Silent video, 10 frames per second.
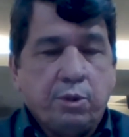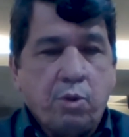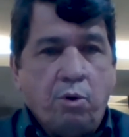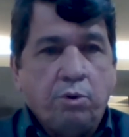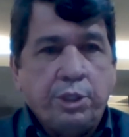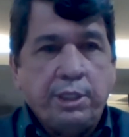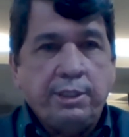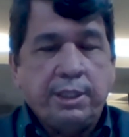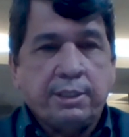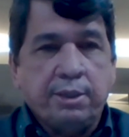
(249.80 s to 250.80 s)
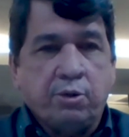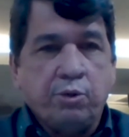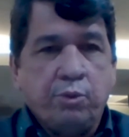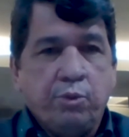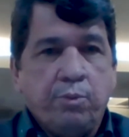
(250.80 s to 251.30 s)
com a utilização
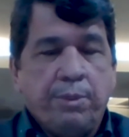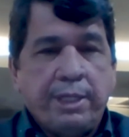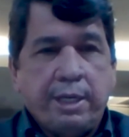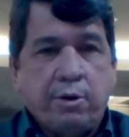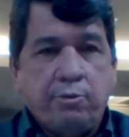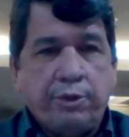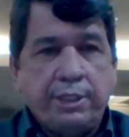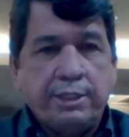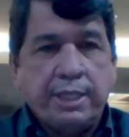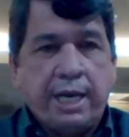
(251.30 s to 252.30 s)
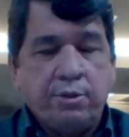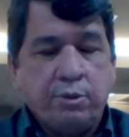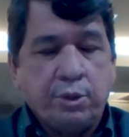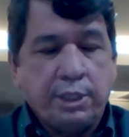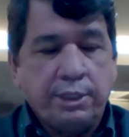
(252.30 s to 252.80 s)
do material
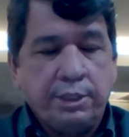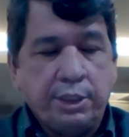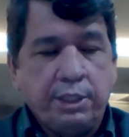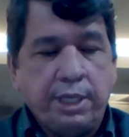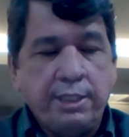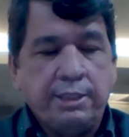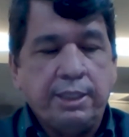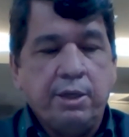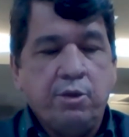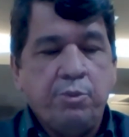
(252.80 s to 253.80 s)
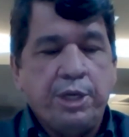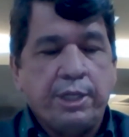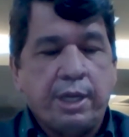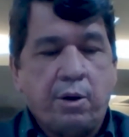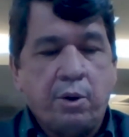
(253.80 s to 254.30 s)
fresado, a gente tem esse ganho
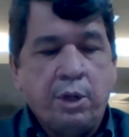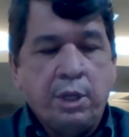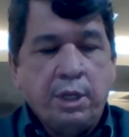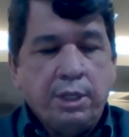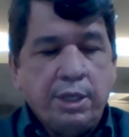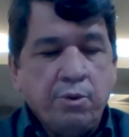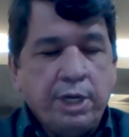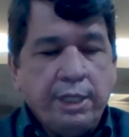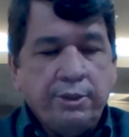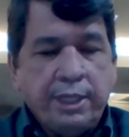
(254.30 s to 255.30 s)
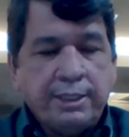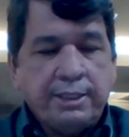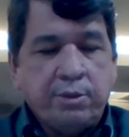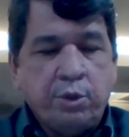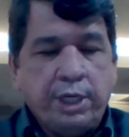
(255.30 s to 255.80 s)
ambiental. Tem o um ganho da
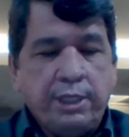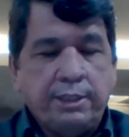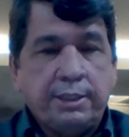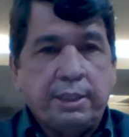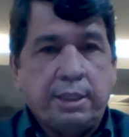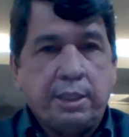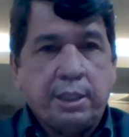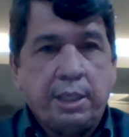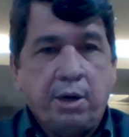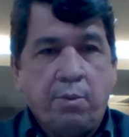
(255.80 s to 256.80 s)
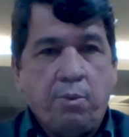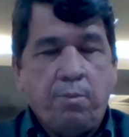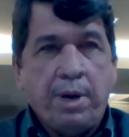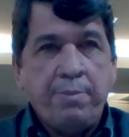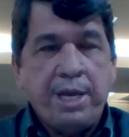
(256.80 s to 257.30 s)
segurança, que é
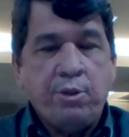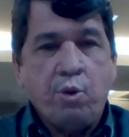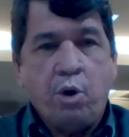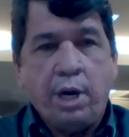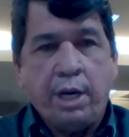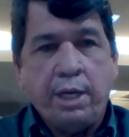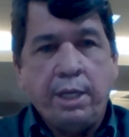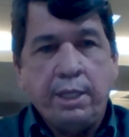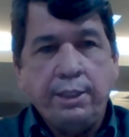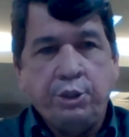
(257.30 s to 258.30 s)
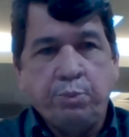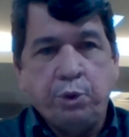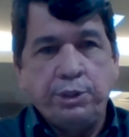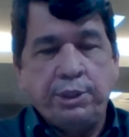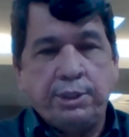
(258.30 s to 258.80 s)
uma menor
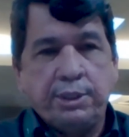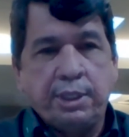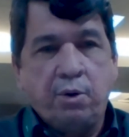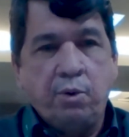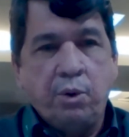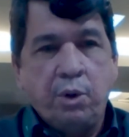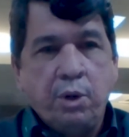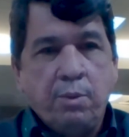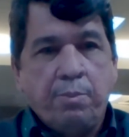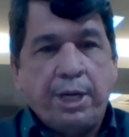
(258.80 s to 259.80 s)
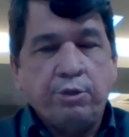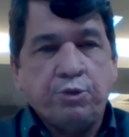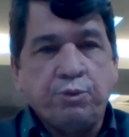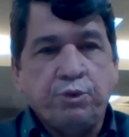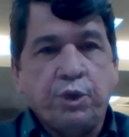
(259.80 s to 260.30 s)
exposição para os
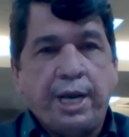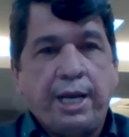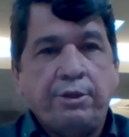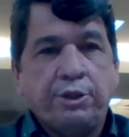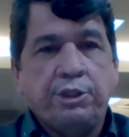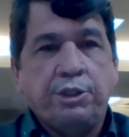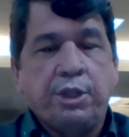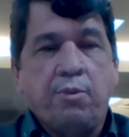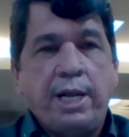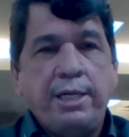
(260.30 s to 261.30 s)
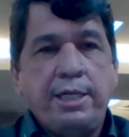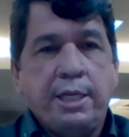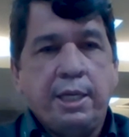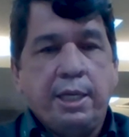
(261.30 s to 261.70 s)
funcionários que estão ali.